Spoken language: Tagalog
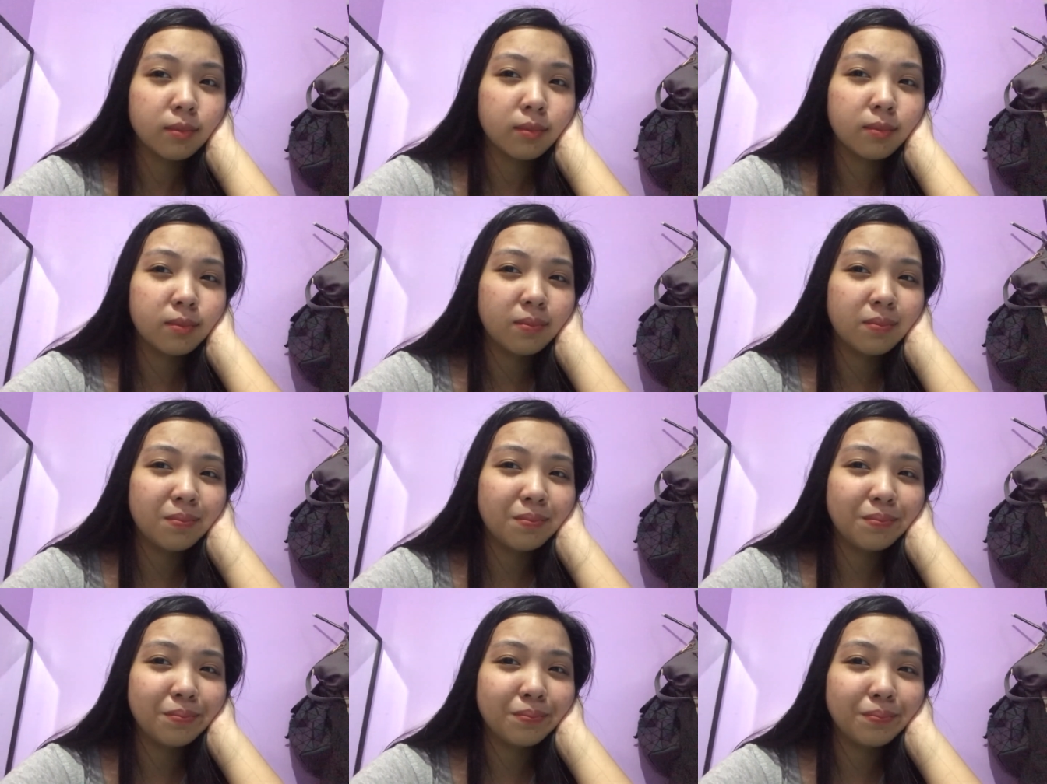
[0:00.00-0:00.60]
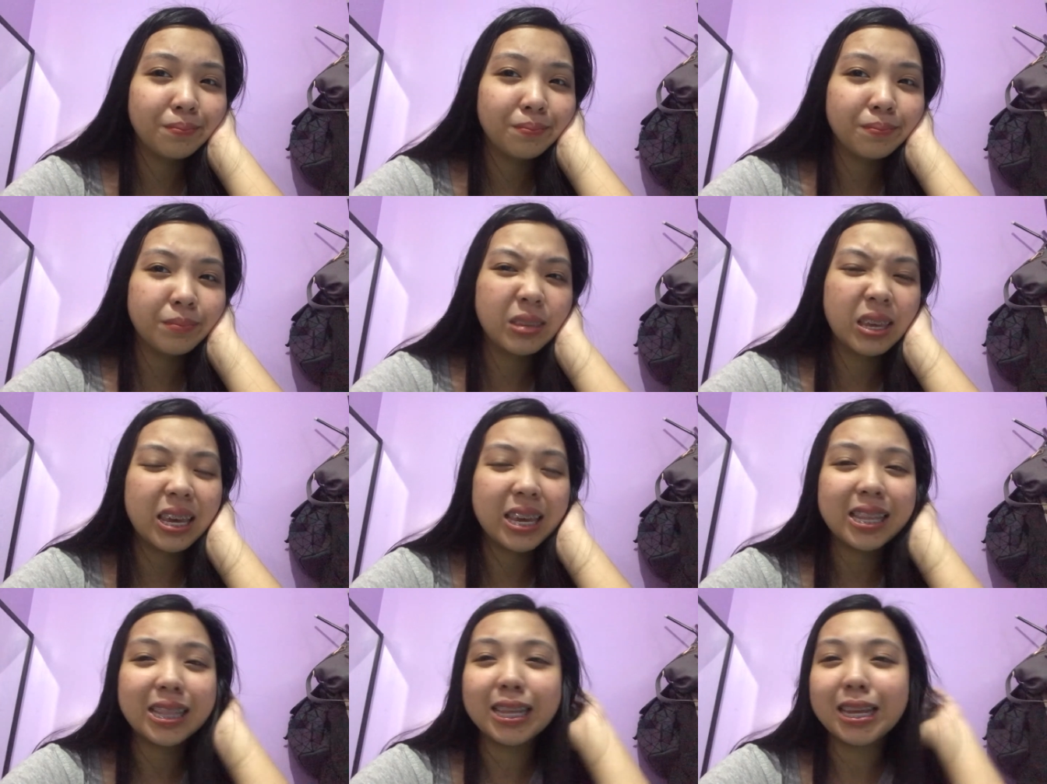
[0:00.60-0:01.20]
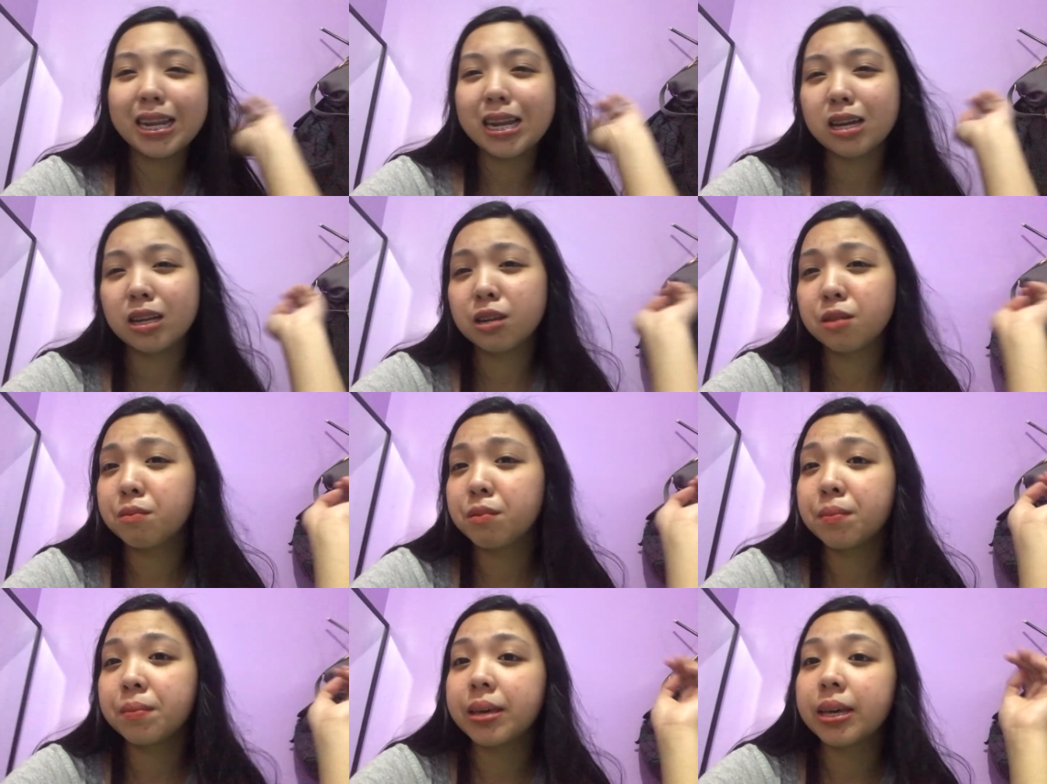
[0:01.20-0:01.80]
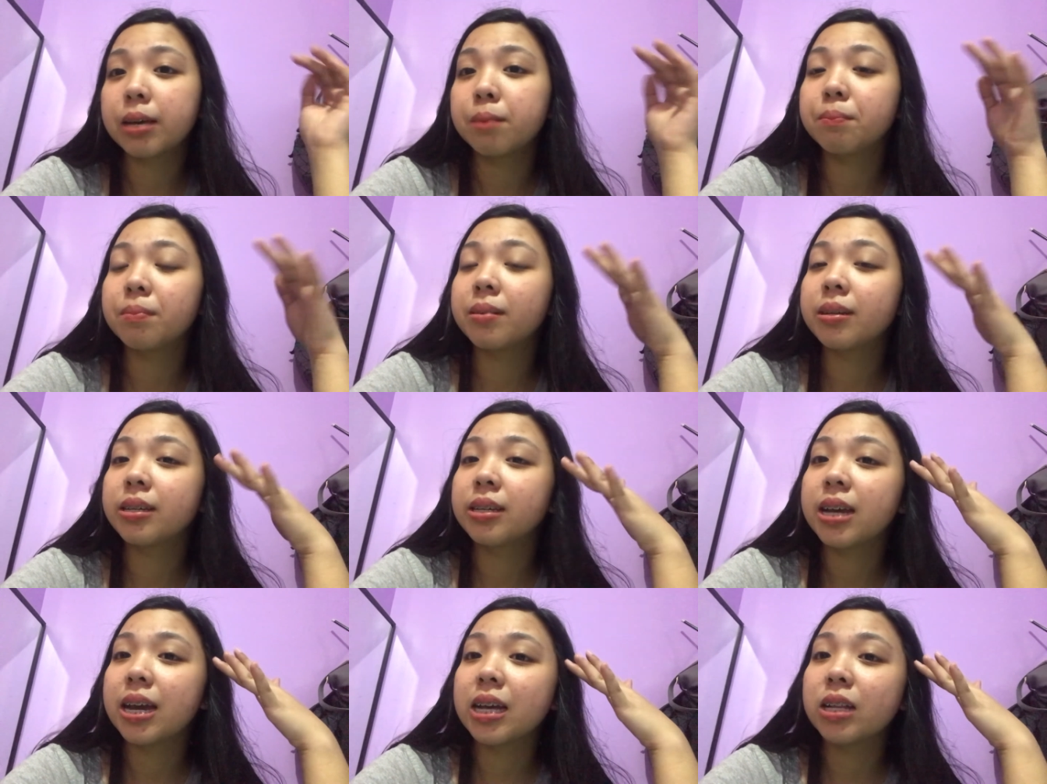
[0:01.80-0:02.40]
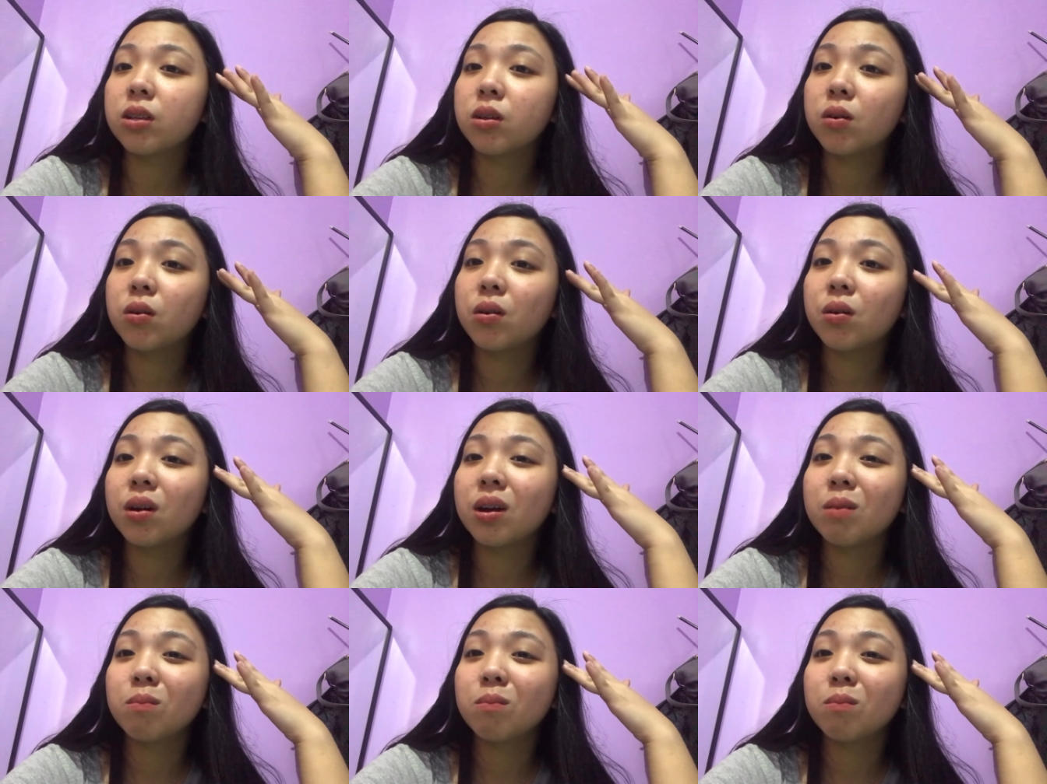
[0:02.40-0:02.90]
Hmm, hindi na ako nag-makeup masyado.